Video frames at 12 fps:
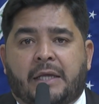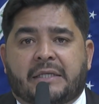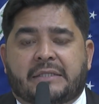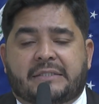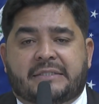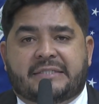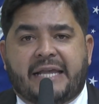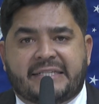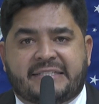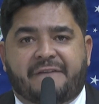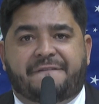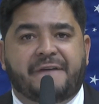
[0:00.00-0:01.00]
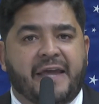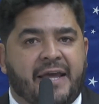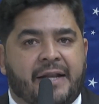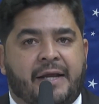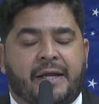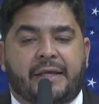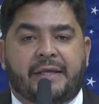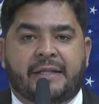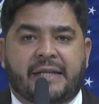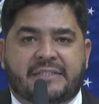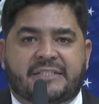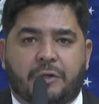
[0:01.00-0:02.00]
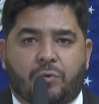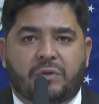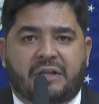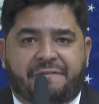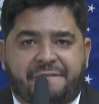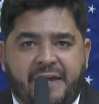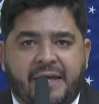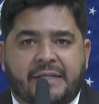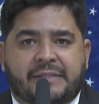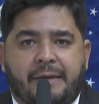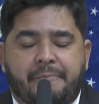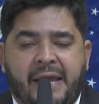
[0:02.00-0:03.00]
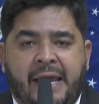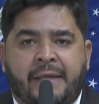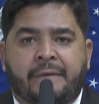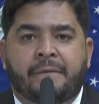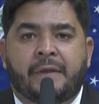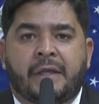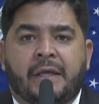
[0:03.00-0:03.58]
sexta-feira e na segunda-feira também